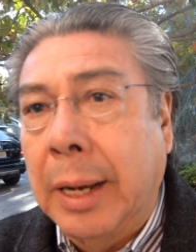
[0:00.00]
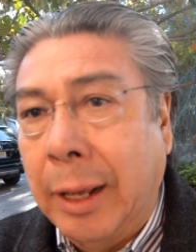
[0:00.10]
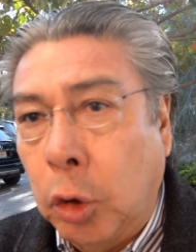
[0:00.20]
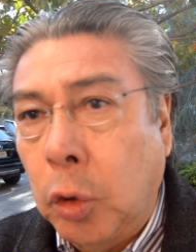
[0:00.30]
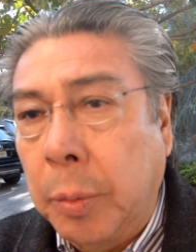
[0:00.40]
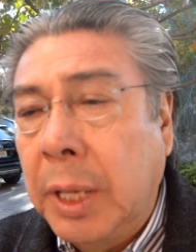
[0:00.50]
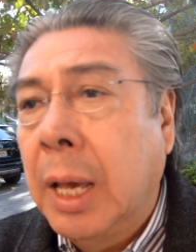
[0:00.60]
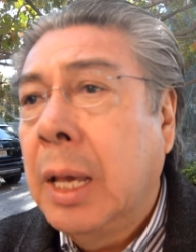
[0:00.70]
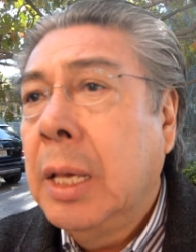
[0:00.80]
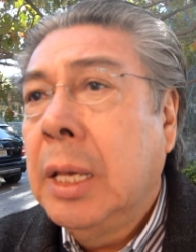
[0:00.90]
la economía
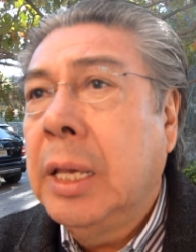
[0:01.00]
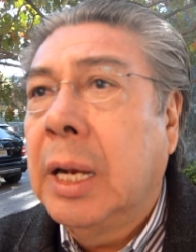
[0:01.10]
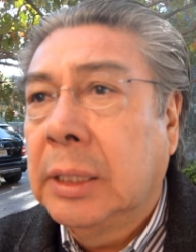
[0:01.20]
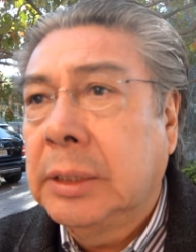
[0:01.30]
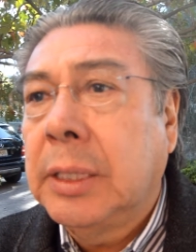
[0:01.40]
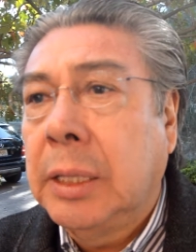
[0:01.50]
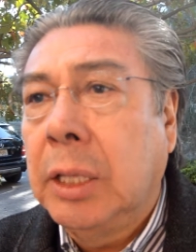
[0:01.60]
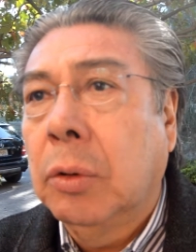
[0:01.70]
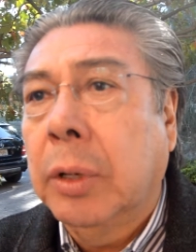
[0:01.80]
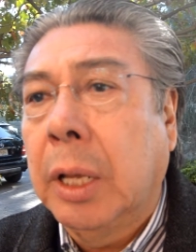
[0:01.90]
y en ese
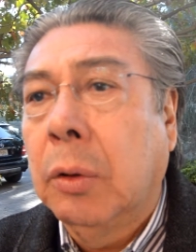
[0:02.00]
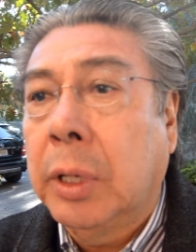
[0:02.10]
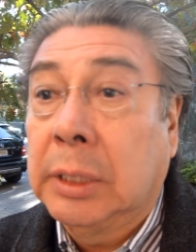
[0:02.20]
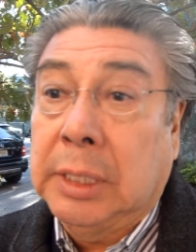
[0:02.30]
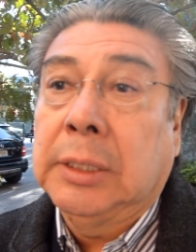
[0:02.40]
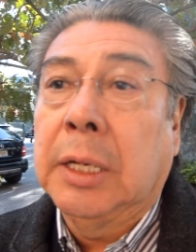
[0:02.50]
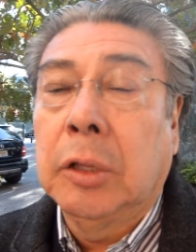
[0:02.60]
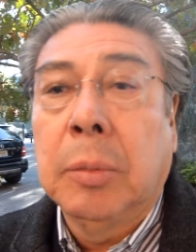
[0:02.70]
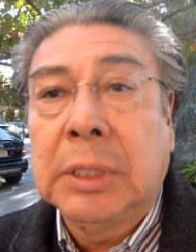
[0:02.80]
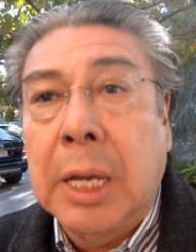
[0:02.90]
sentido creo que está
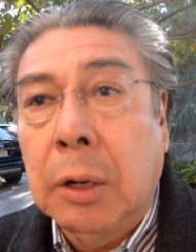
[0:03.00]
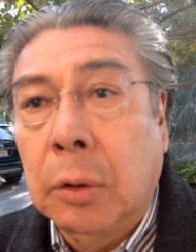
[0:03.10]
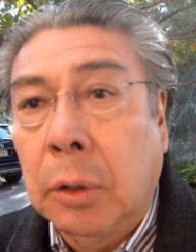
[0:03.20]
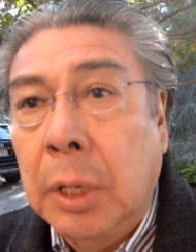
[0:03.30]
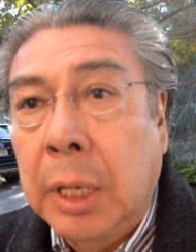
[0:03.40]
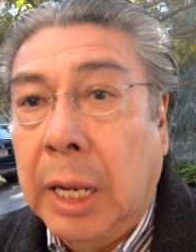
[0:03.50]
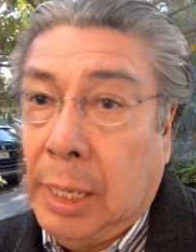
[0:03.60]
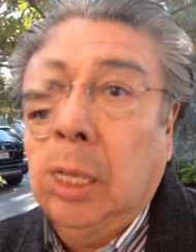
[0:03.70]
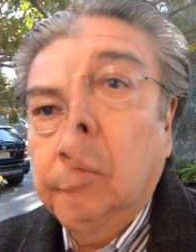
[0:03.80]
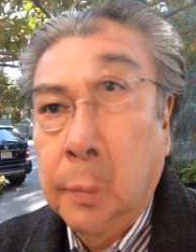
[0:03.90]
saliendo más caro el
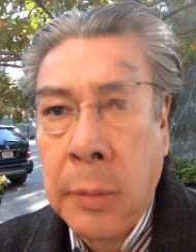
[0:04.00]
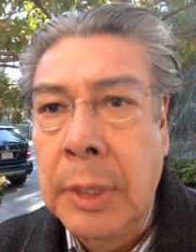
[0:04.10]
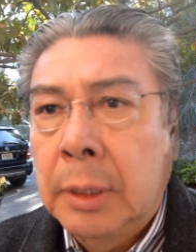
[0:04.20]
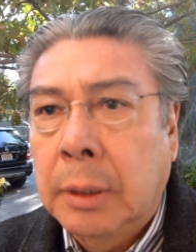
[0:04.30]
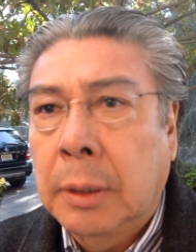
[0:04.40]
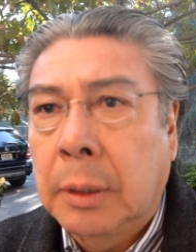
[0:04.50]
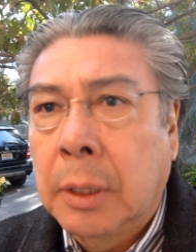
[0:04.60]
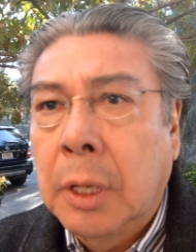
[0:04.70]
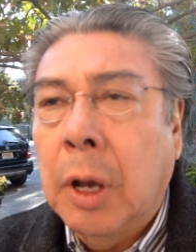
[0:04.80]
caldo que las albóndigas.